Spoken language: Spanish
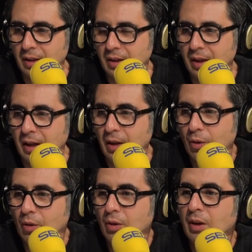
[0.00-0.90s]
Y ya está. Y
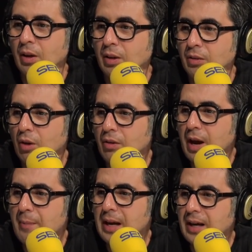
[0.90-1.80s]
luego, yo
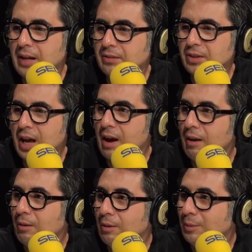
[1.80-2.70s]
ya me he
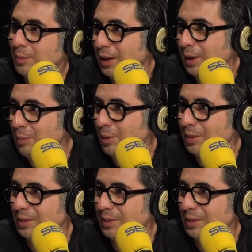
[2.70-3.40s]
cansado, por ejemplo.